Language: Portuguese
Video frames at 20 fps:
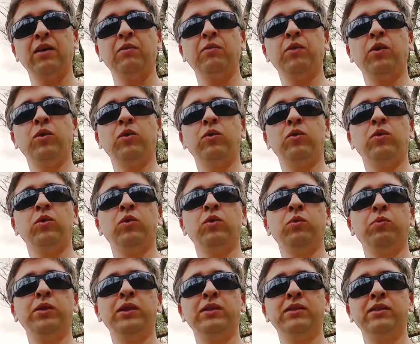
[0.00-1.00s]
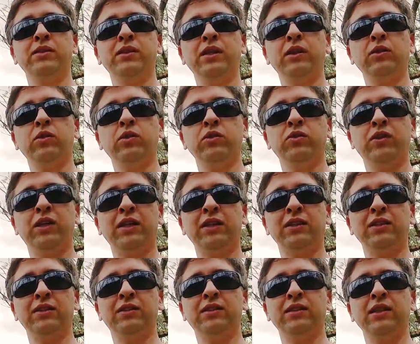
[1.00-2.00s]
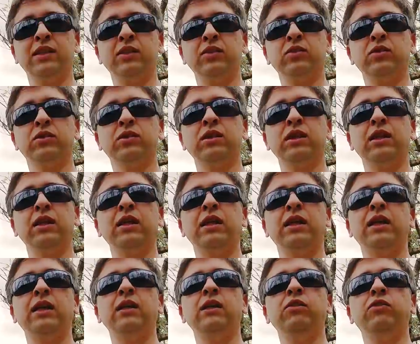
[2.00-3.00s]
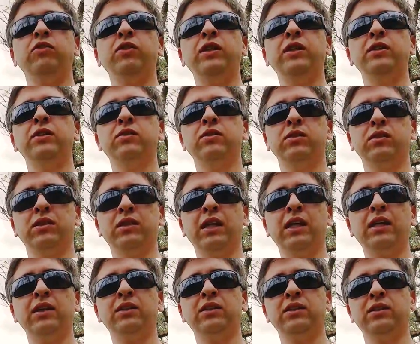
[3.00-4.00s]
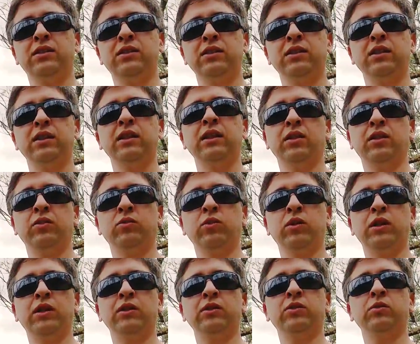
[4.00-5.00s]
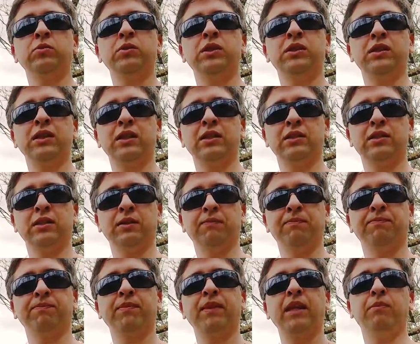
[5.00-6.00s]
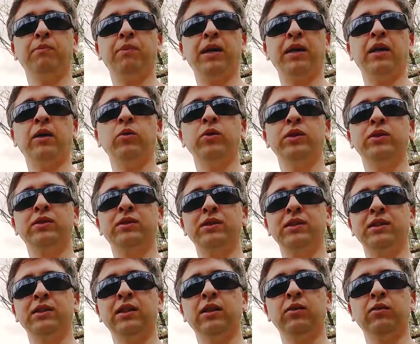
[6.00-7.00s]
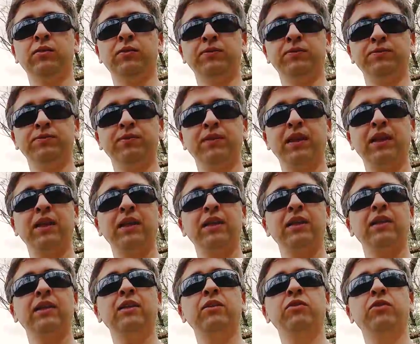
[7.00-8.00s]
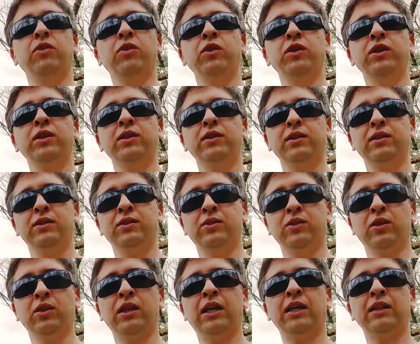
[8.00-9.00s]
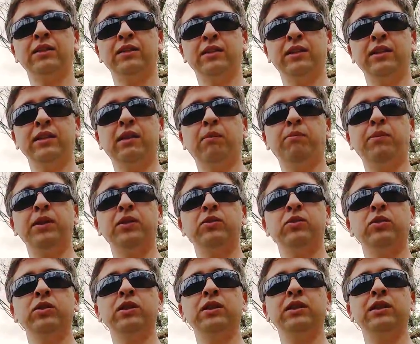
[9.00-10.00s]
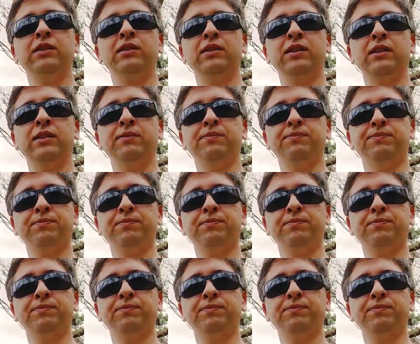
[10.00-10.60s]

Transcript: Bom, o pesquisador Wagner Santos, ele fez testes de uma substância parauxina 1 que foi isolada né, da peçonha dessa,